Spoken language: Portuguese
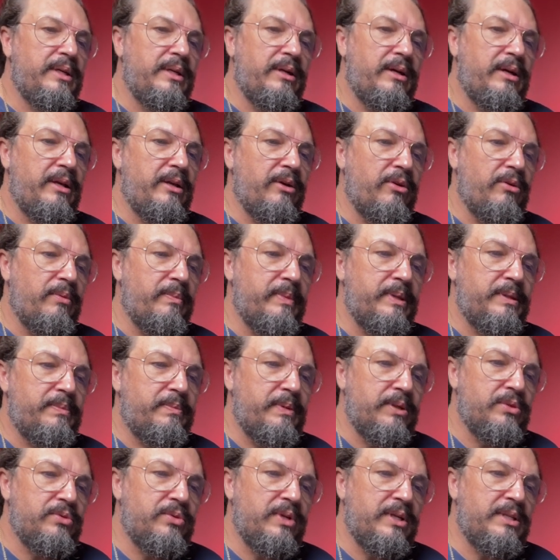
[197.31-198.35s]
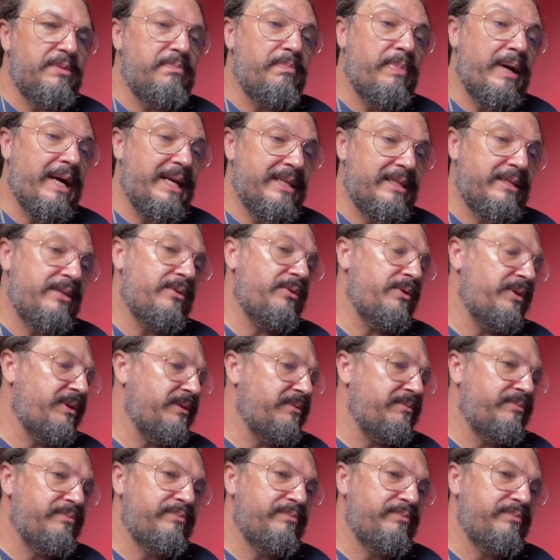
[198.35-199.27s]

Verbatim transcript: Olha como as pessoas passam, né?